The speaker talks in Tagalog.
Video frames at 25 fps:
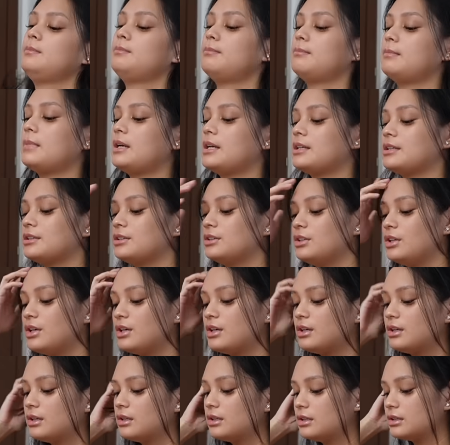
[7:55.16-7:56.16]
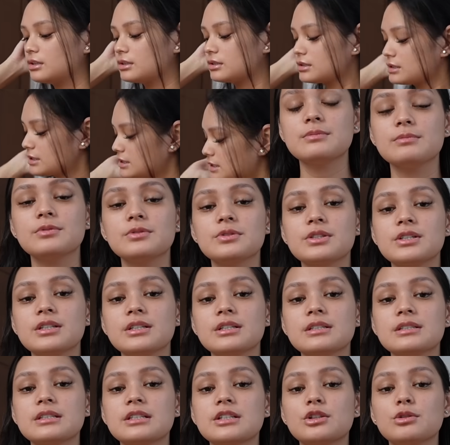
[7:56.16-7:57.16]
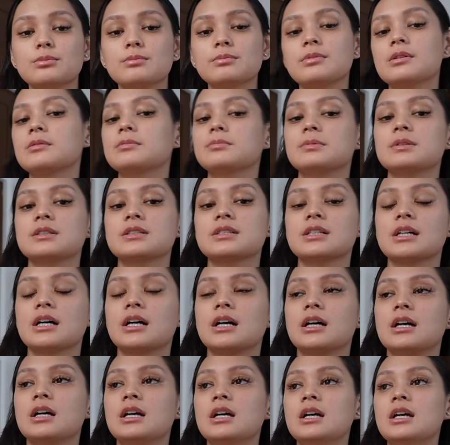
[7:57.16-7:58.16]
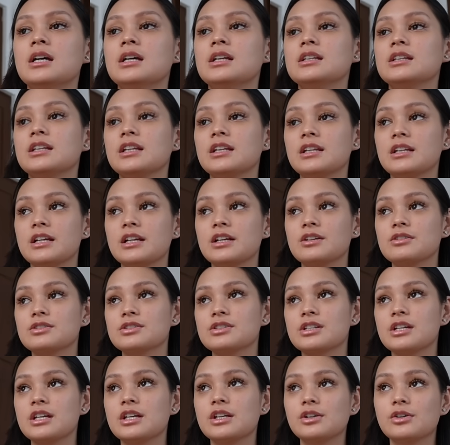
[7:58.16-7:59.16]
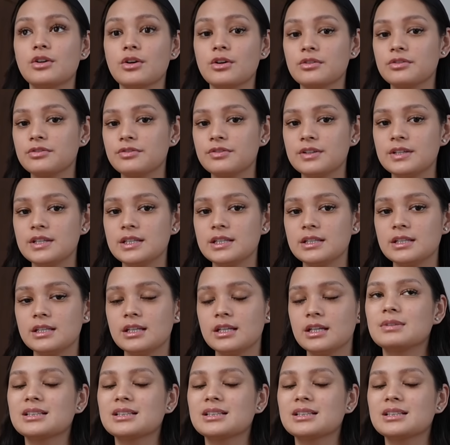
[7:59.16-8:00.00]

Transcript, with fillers: my dogs. Si Mochi kasi nung puppy siya, tinry ko siya i-raw feed.